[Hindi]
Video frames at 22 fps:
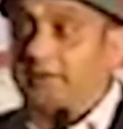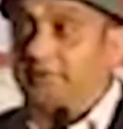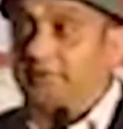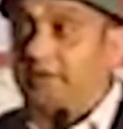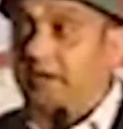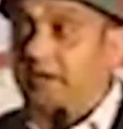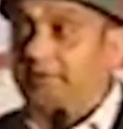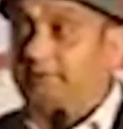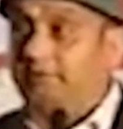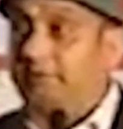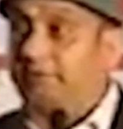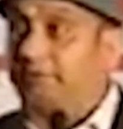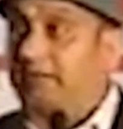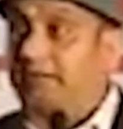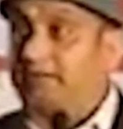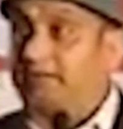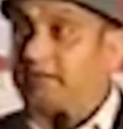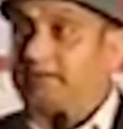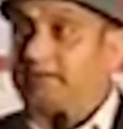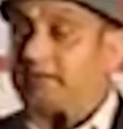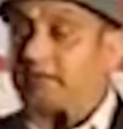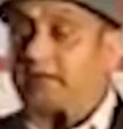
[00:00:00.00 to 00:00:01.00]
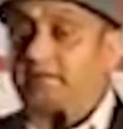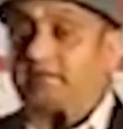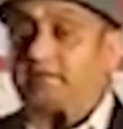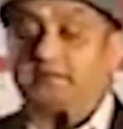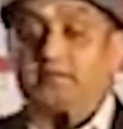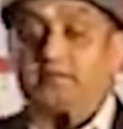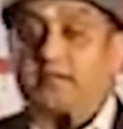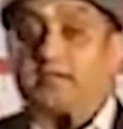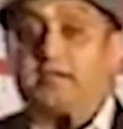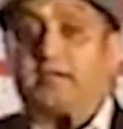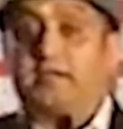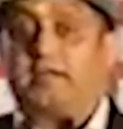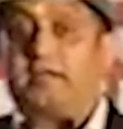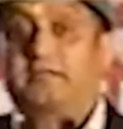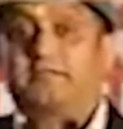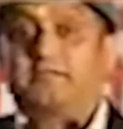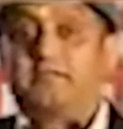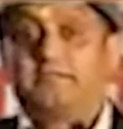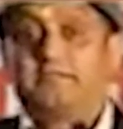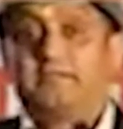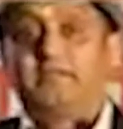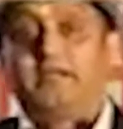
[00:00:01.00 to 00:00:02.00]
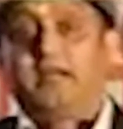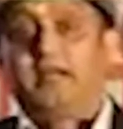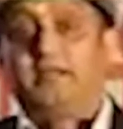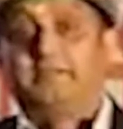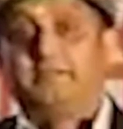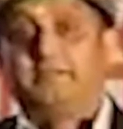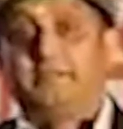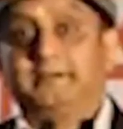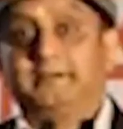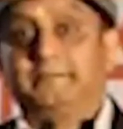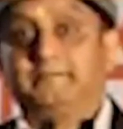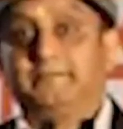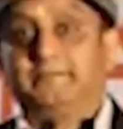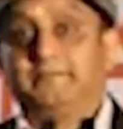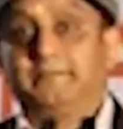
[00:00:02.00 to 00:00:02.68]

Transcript: दिव्यास्त्र राजा चला सकता है ये कैसे सीखा इसने